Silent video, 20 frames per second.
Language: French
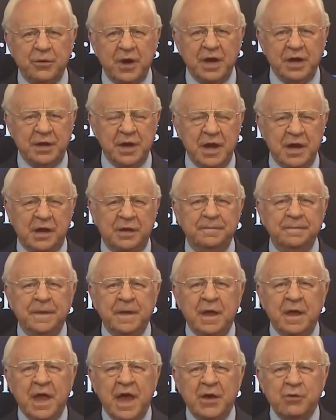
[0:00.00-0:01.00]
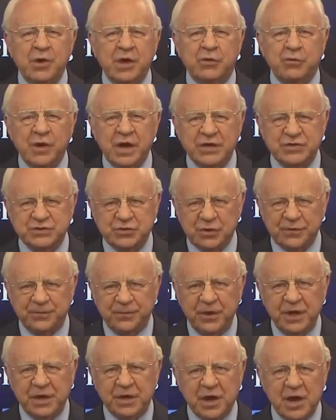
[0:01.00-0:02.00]
dès à présent et demandez un
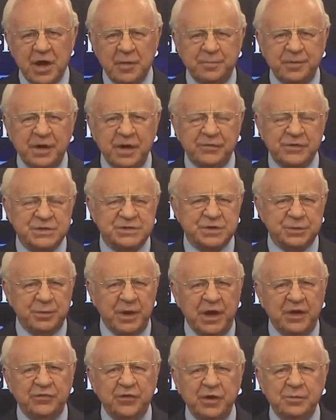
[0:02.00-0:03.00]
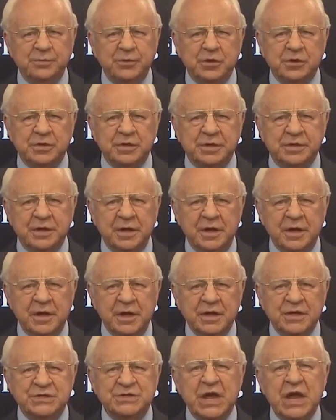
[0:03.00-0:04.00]
exemplaire de notre brochure gratuite Le
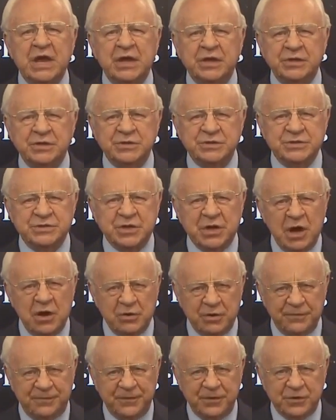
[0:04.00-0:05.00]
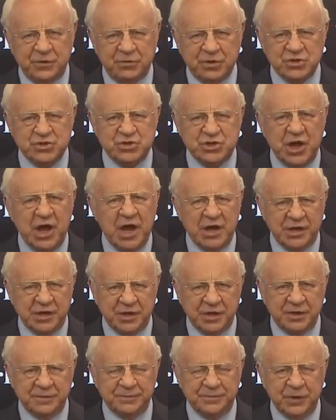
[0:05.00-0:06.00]
christianisme contrefait de Satan.
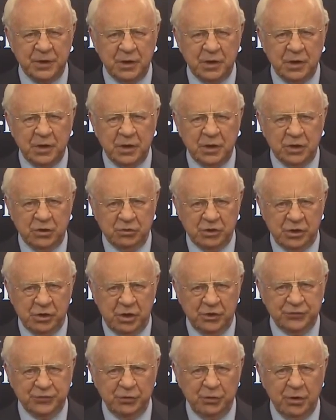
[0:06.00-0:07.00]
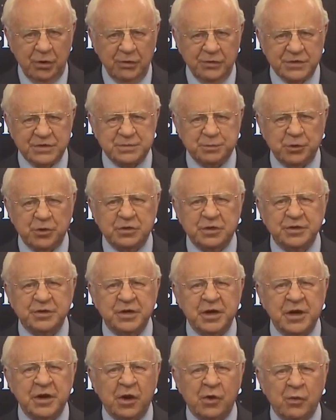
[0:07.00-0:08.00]
Vous pouvez aussi commander
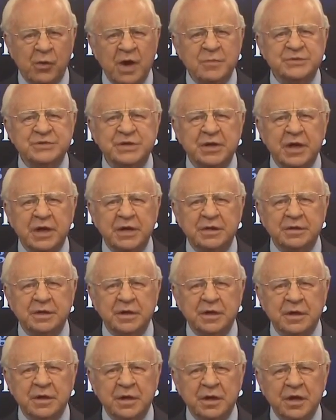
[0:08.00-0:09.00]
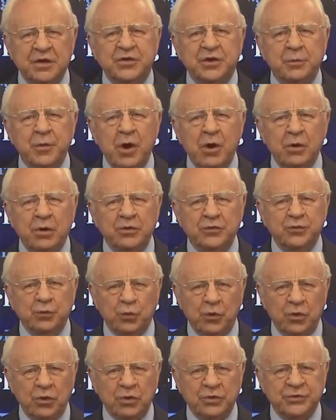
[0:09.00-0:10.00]
cette brochure à partir de notre site
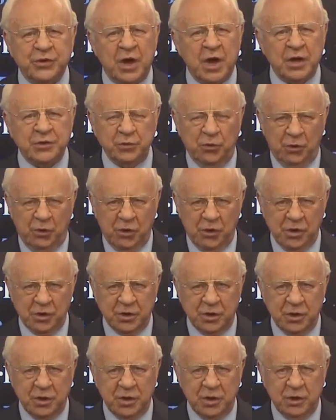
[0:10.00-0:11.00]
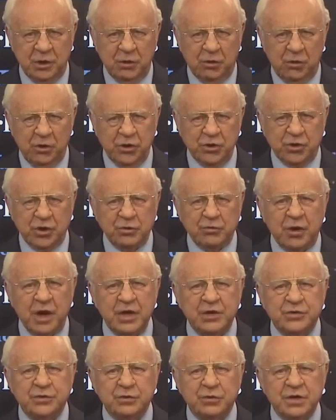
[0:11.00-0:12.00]
internet sur mondedemain.org,
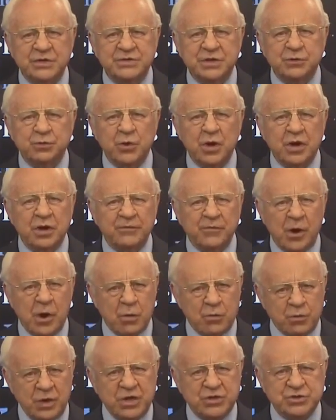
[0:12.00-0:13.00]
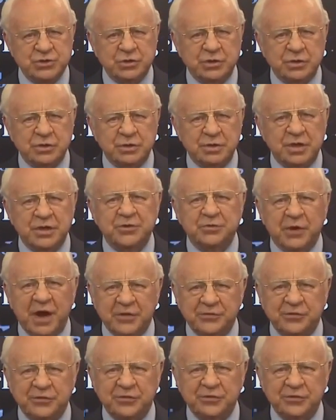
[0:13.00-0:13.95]
où vous pouvez écrire à l'un de nos bureaux